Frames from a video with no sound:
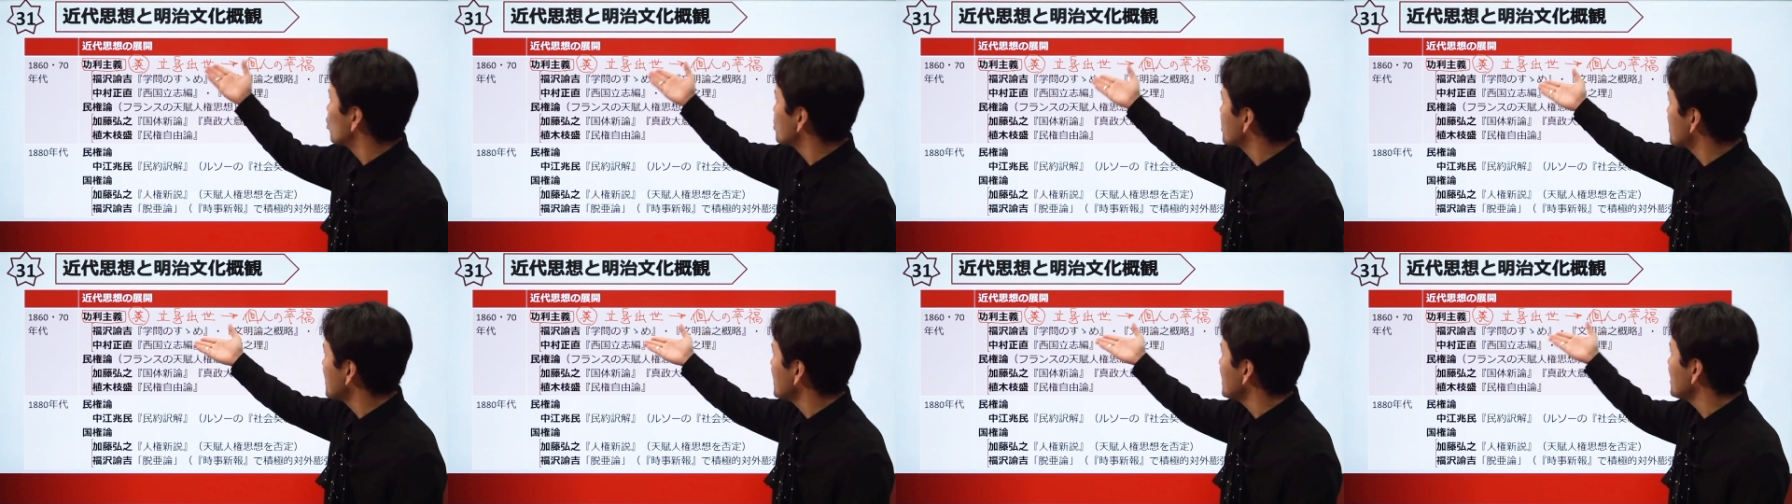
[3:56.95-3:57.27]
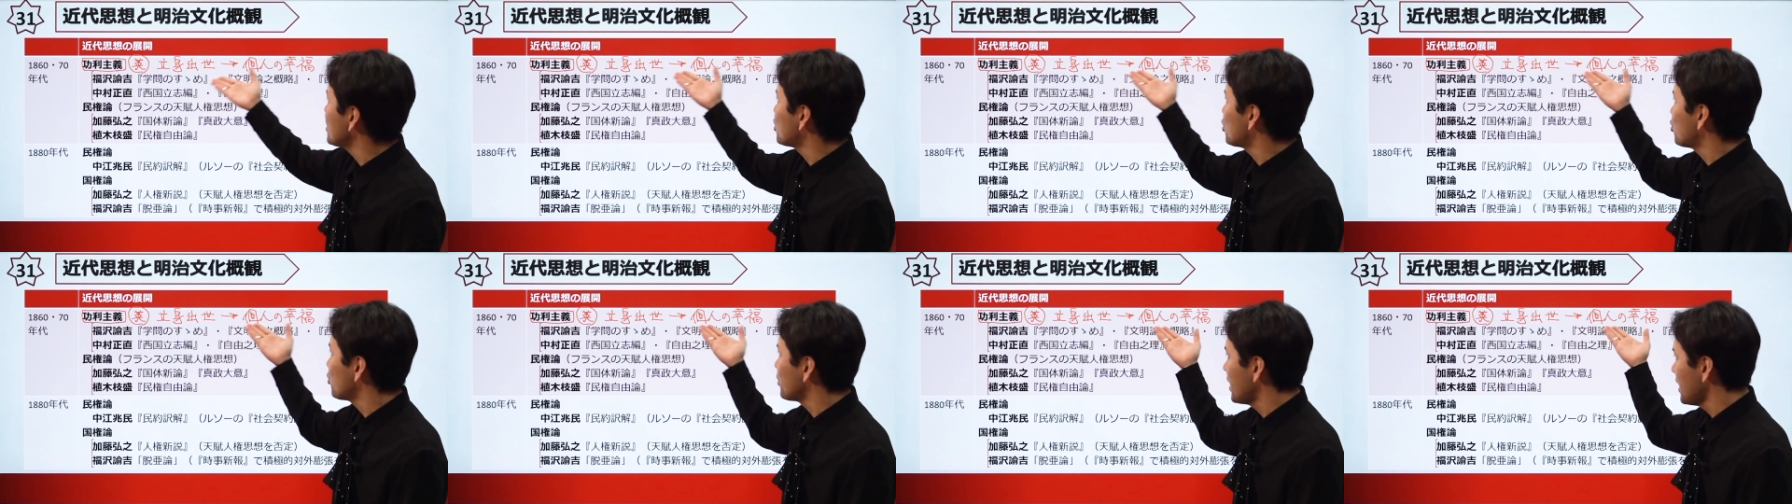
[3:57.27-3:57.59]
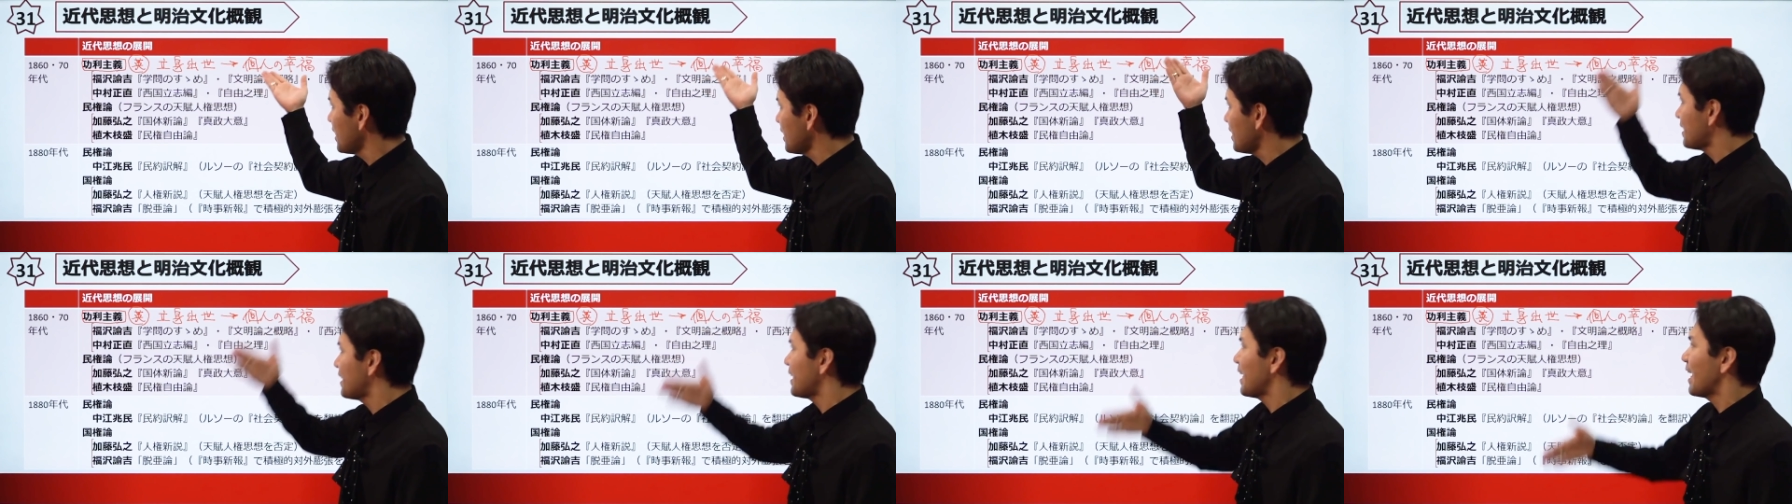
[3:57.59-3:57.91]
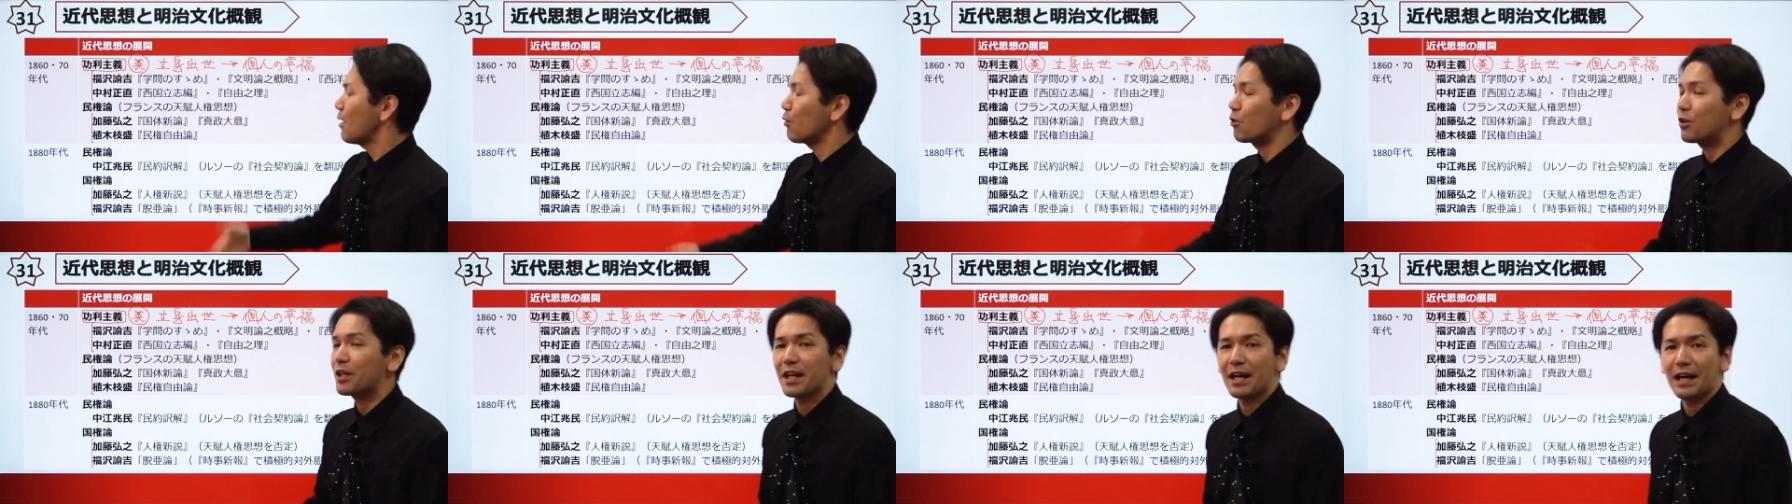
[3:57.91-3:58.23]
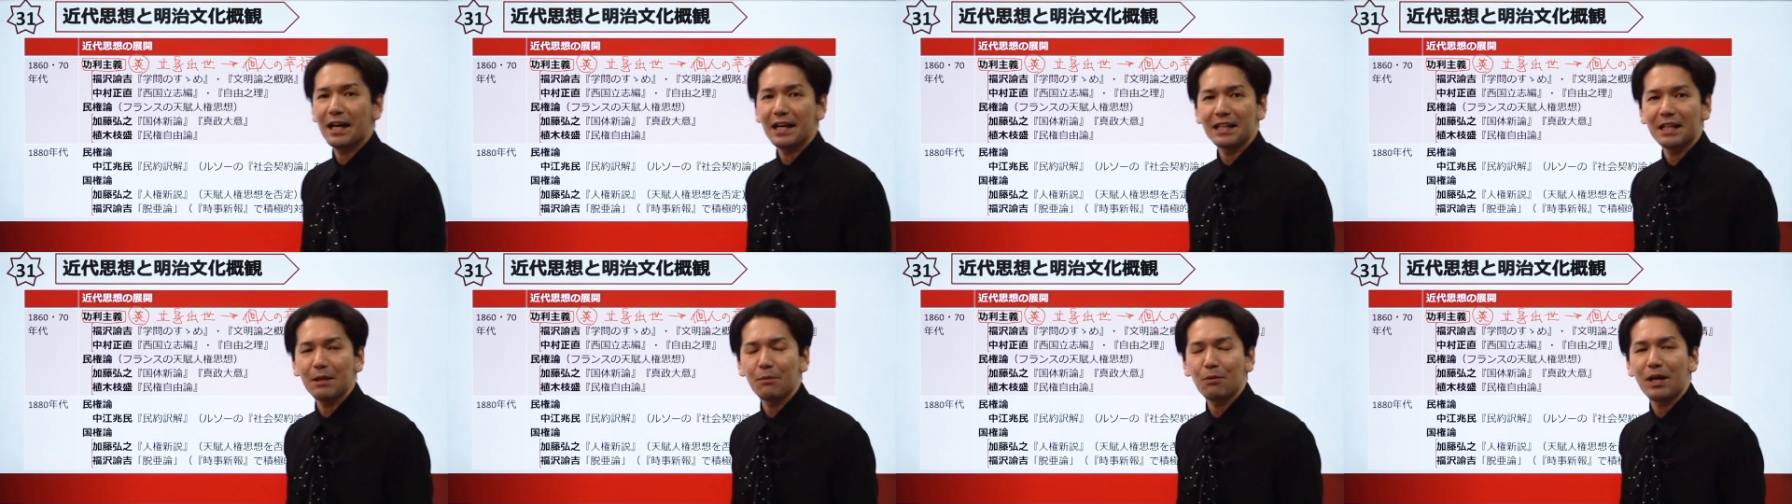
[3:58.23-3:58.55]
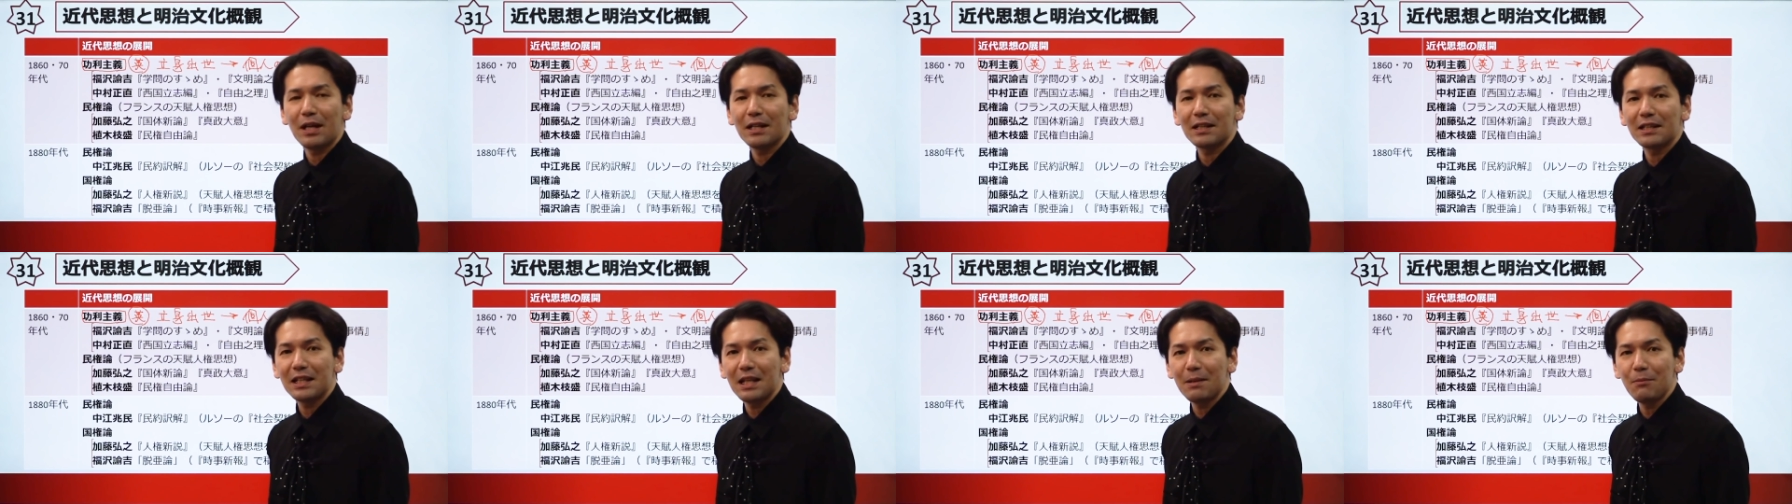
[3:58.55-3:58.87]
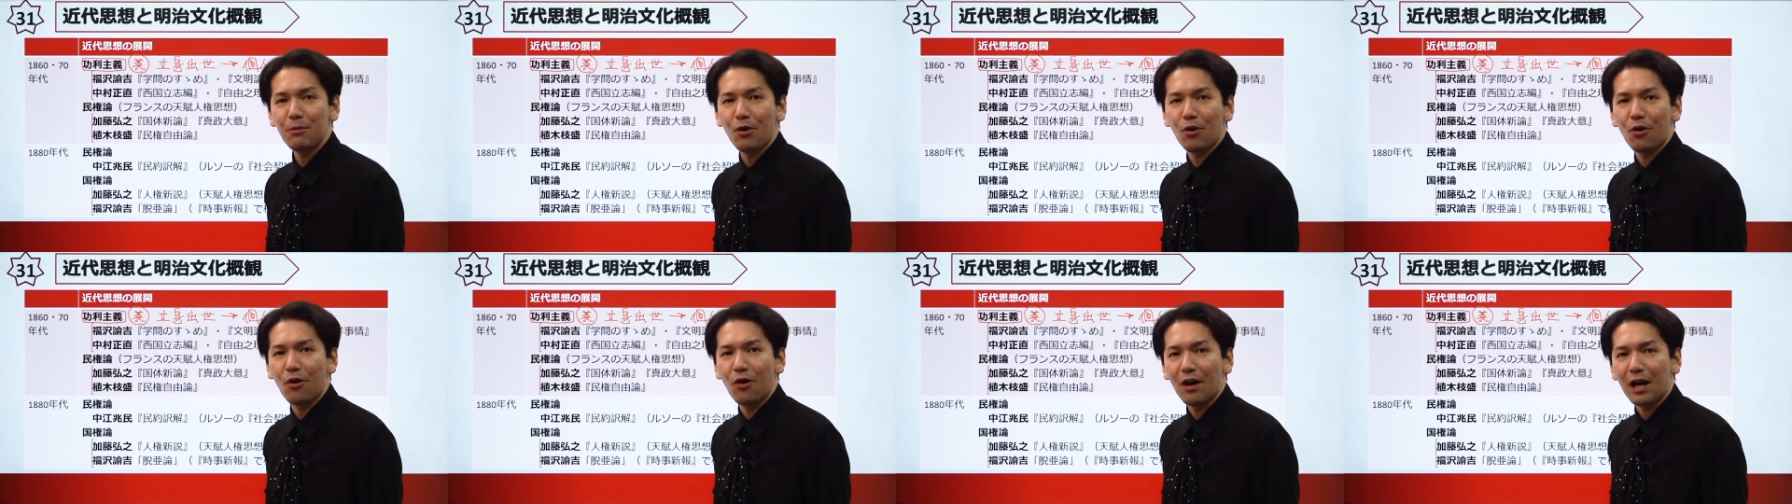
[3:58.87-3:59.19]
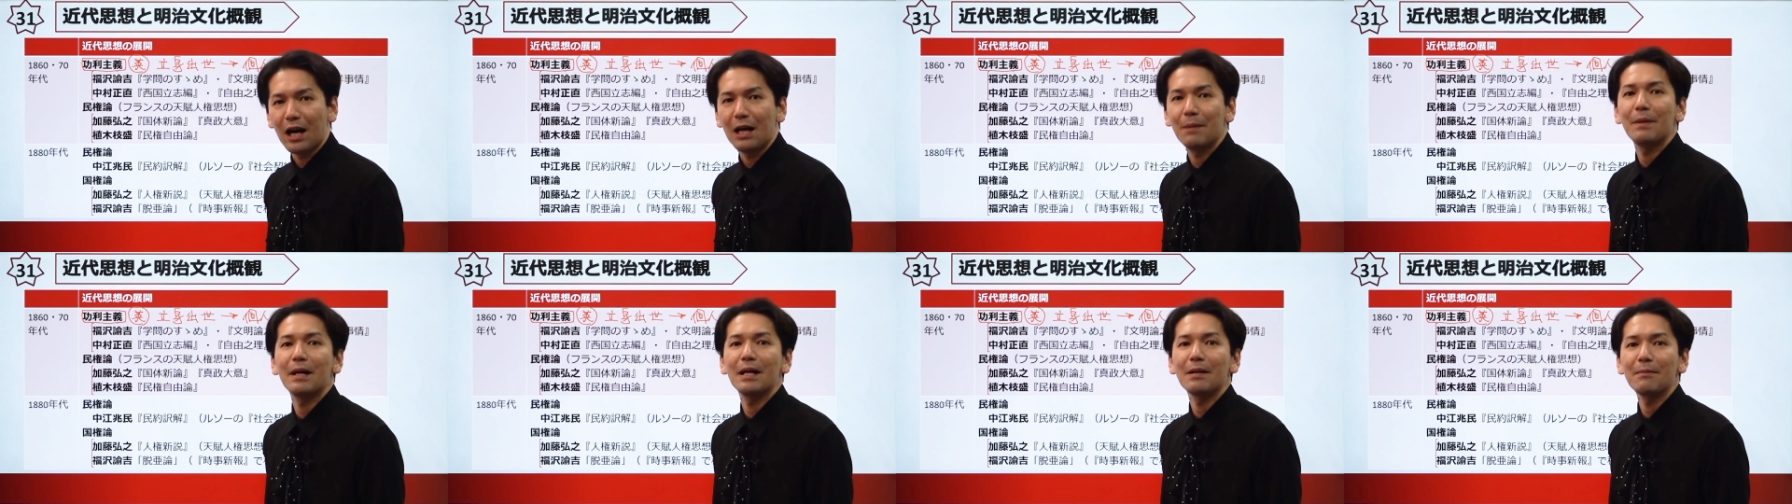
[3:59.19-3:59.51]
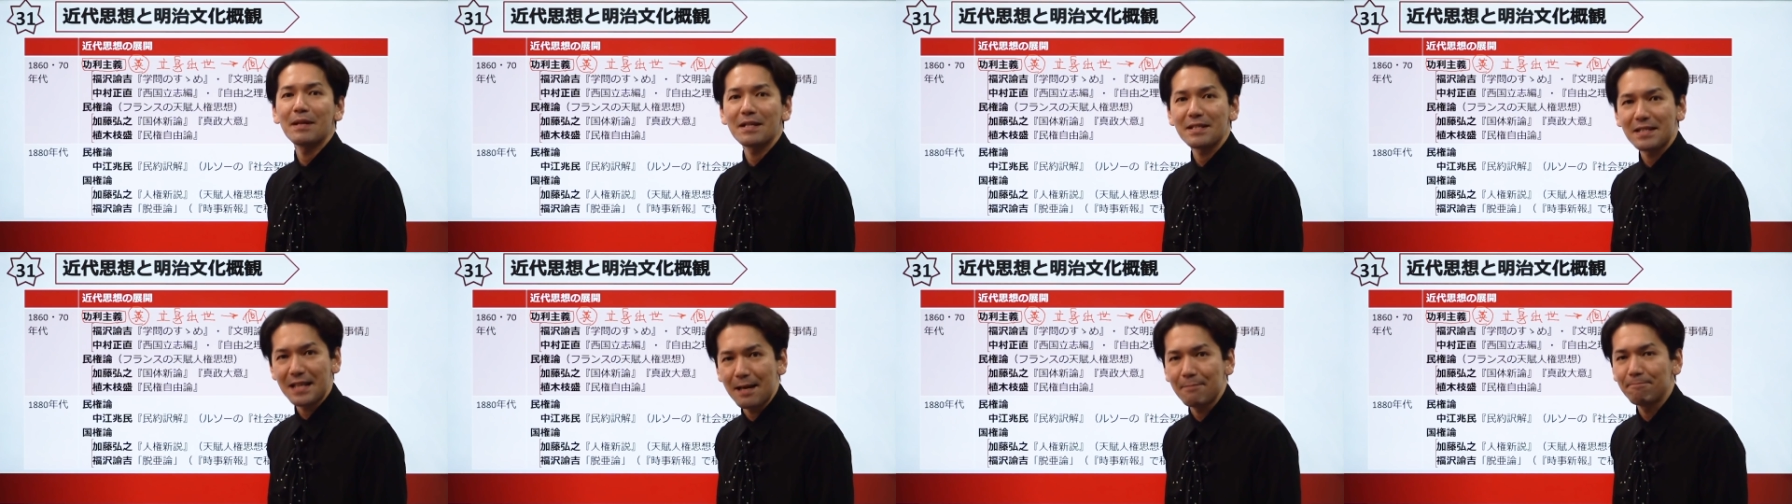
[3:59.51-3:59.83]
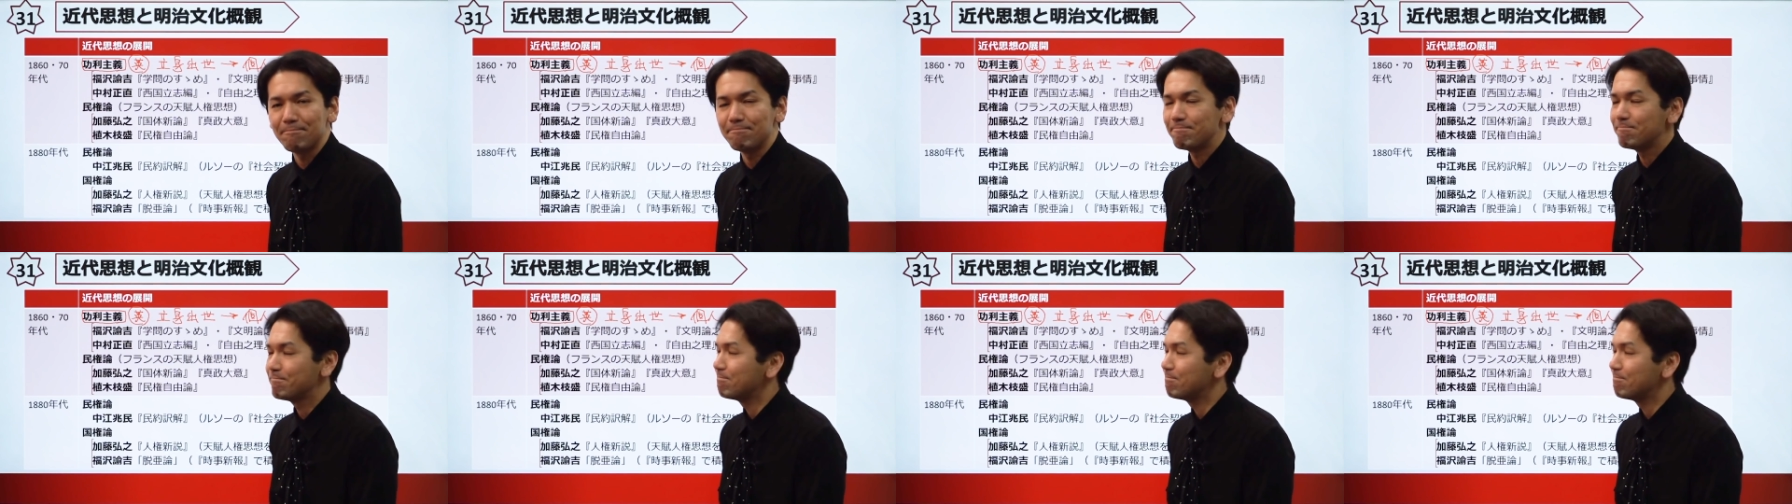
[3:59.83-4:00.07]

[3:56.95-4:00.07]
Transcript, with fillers: 人主義って置き換えてもらっても構いません。